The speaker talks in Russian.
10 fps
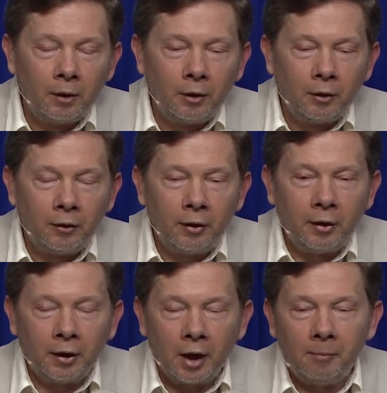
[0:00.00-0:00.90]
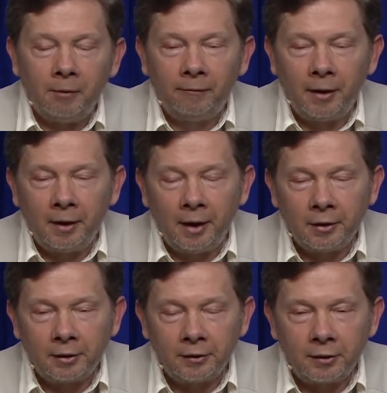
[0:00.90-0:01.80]
Это могут быть и вызовы,
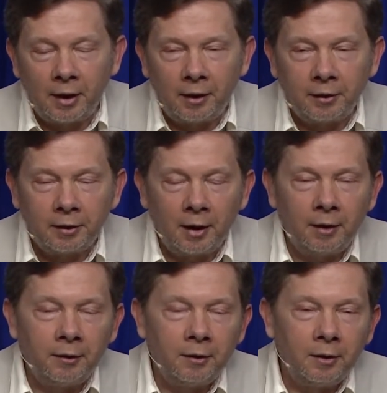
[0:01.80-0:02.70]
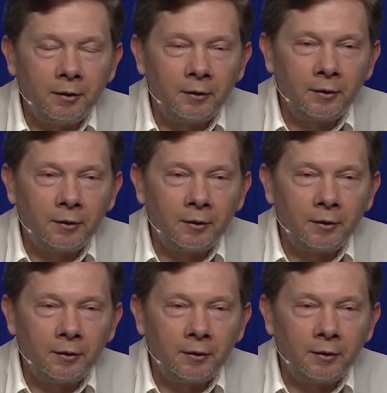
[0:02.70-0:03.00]
связанные с финансами,